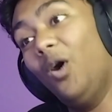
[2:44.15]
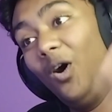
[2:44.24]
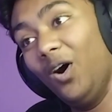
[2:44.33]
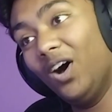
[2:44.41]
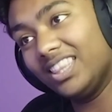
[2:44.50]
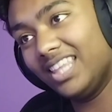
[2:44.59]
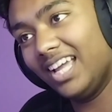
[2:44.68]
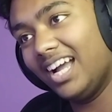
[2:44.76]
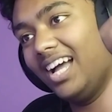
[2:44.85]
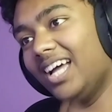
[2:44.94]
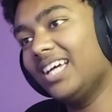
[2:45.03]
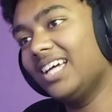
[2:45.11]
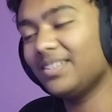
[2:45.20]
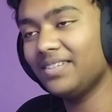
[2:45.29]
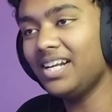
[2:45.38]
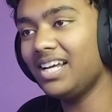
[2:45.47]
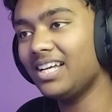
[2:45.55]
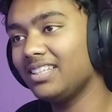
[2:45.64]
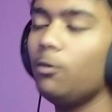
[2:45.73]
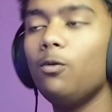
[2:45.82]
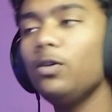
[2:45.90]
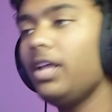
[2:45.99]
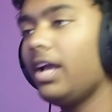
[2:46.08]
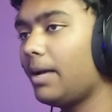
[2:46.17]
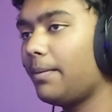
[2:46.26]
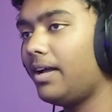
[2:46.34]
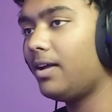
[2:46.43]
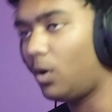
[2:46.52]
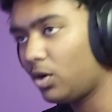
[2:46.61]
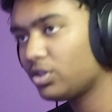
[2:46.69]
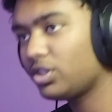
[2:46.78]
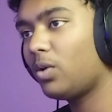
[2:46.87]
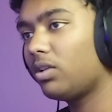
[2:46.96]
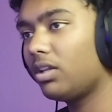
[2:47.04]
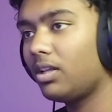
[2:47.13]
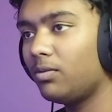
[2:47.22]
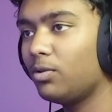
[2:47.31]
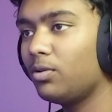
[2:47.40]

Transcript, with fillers: बहुत देखा है समझ रहे तो वो देखा है भाई स्टार होता था